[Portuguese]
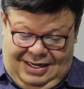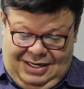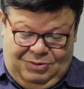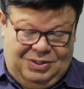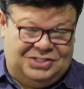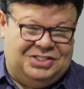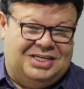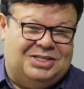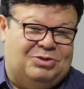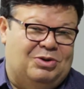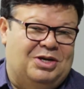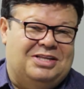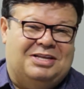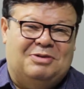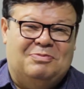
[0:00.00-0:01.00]
Aí não adianta um
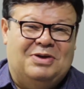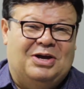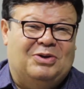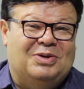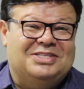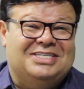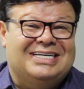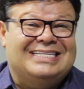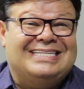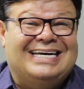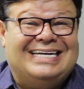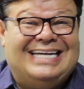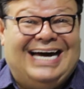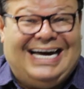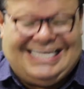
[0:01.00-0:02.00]
letra e meio, não
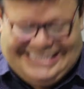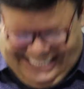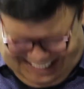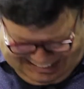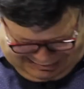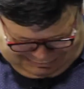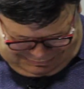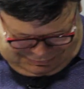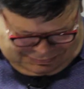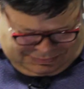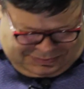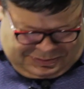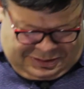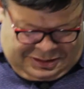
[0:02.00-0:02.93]
adianta nada.